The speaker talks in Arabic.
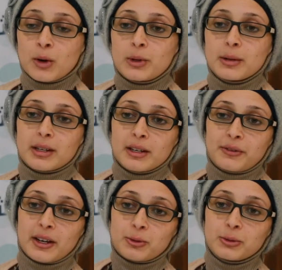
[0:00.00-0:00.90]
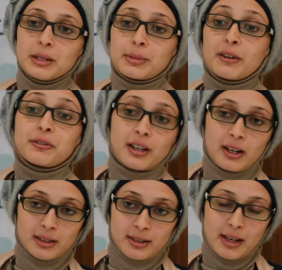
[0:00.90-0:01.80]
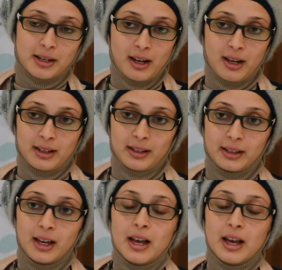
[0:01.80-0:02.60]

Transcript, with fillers: ويمكن فادوني بافكار صراحه يعني